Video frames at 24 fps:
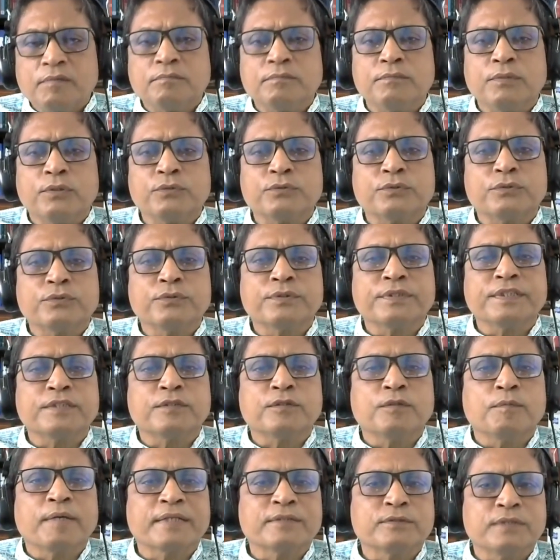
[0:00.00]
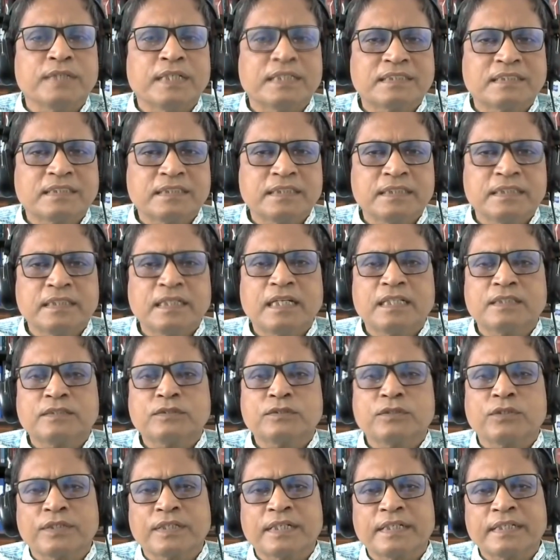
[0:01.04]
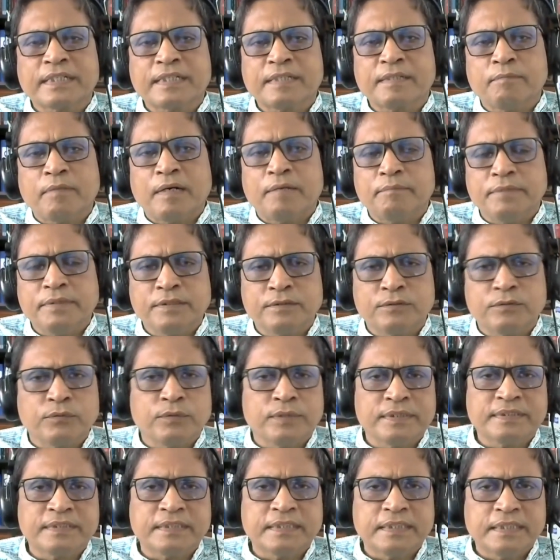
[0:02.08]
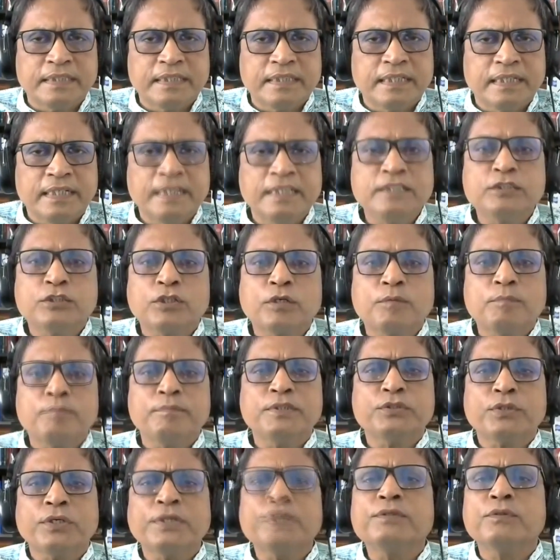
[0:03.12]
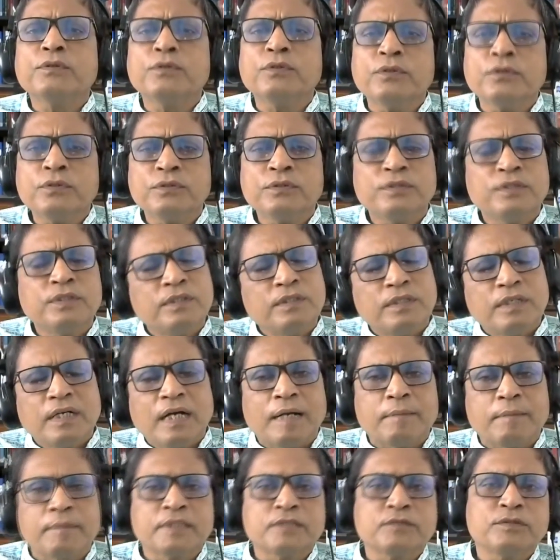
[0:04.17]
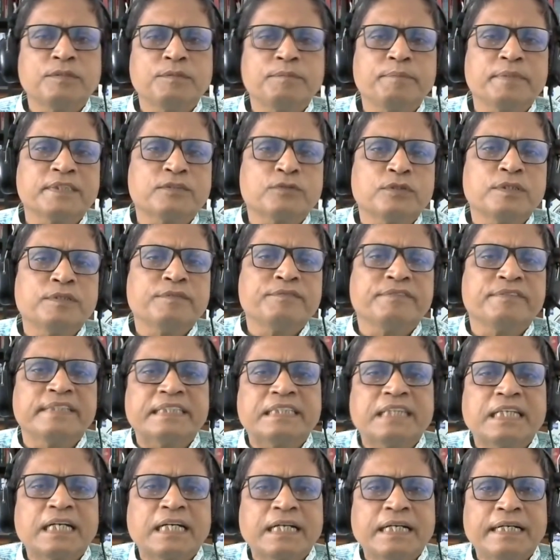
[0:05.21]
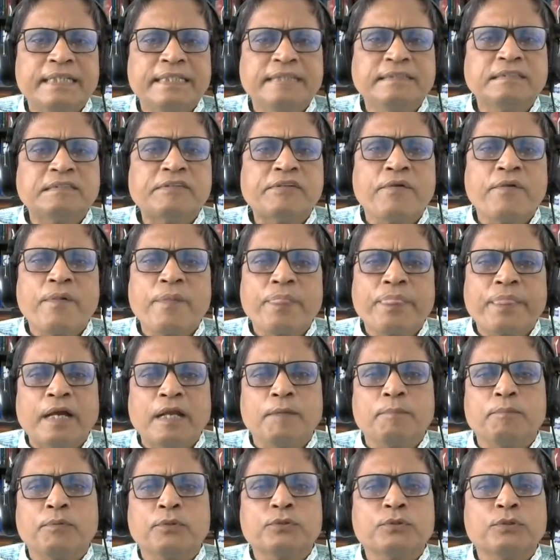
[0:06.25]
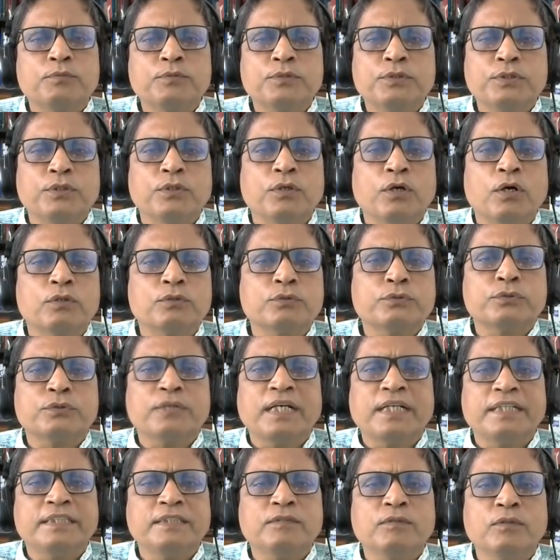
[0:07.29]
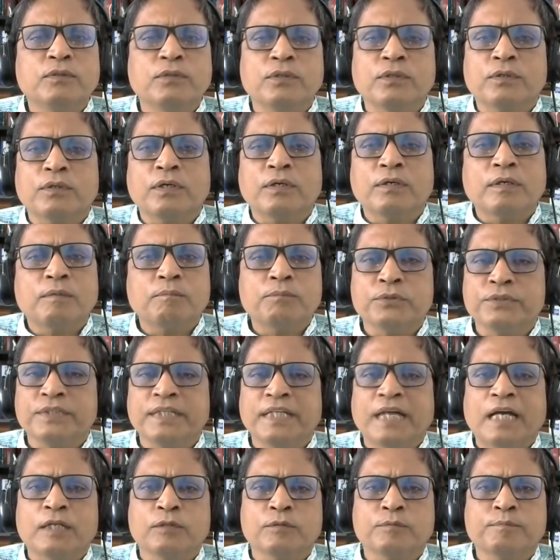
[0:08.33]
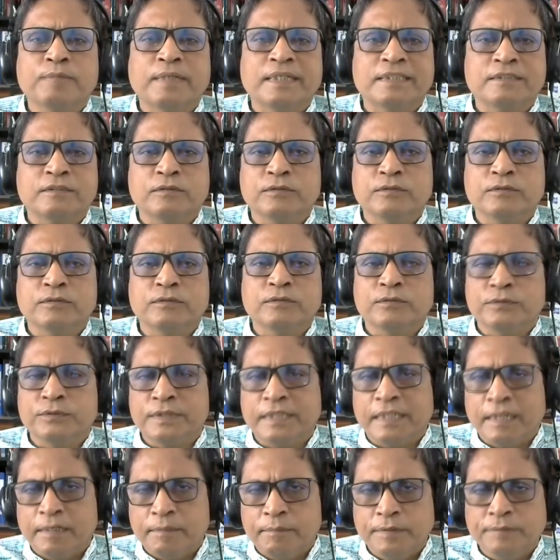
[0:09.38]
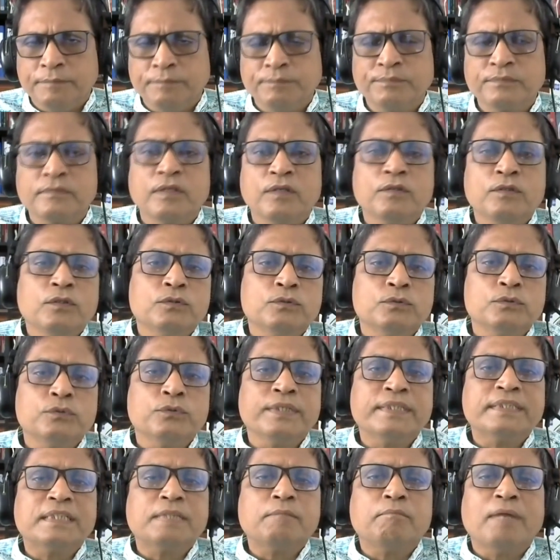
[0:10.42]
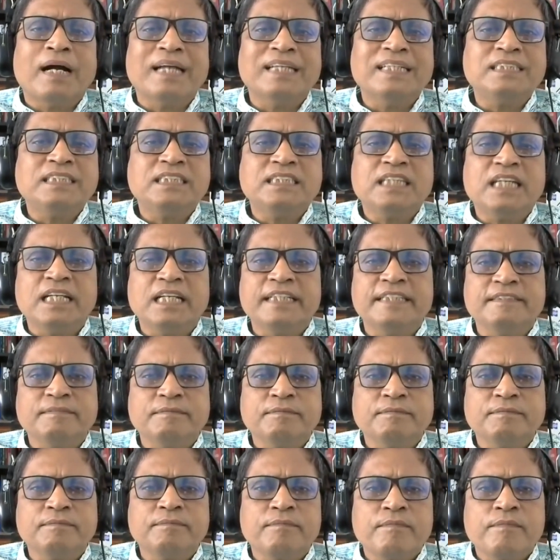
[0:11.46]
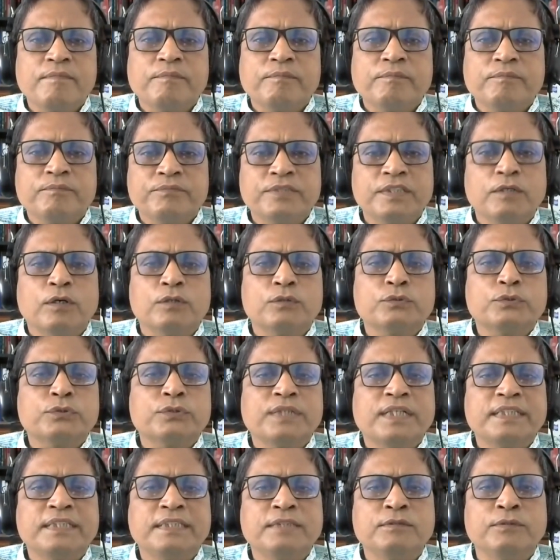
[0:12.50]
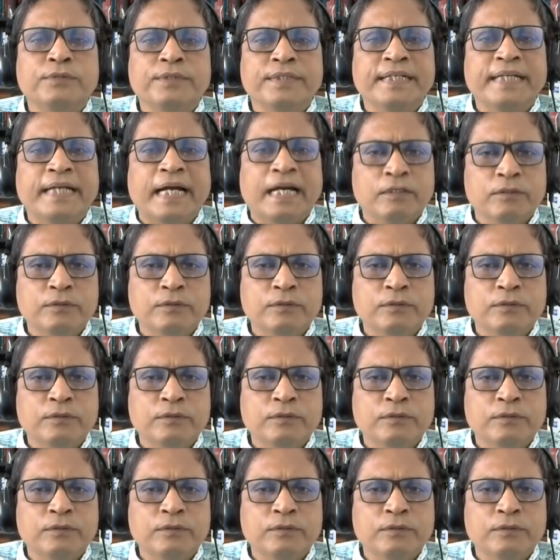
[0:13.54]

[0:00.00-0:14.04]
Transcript: ভর্তুকি কমানো যাচ্ছে না সরকারকে ভাবিয়ে তুলেছে এইসব বিষয়গুলো আমরা যদি পেছনে ফিরে থাকায় তাহলে প্রথমত গণশুনানিগুলোর প্রতি আলোকপাত করতে হবে দু সালে যে গণশুনানি হয়ে গেল